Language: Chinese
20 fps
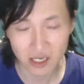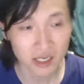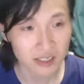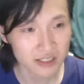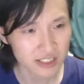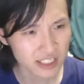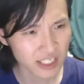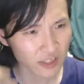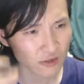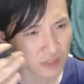
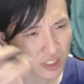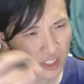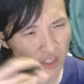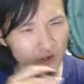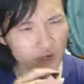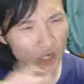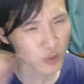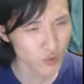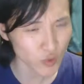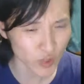这些东西都
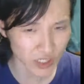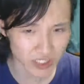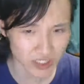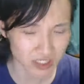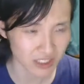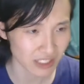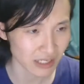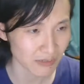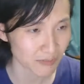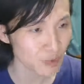要悬置
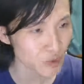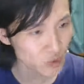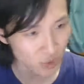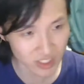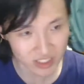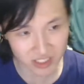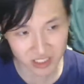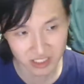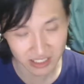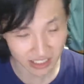起来，不悬
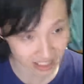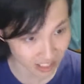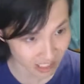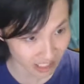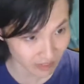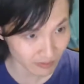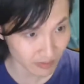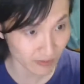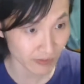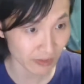置起来，你
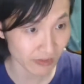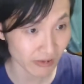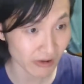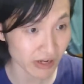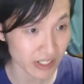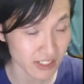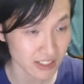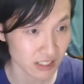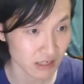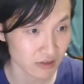根本没办法
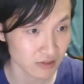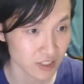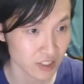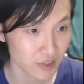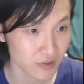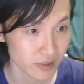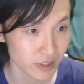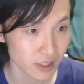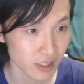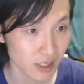思考哲
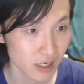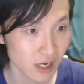学。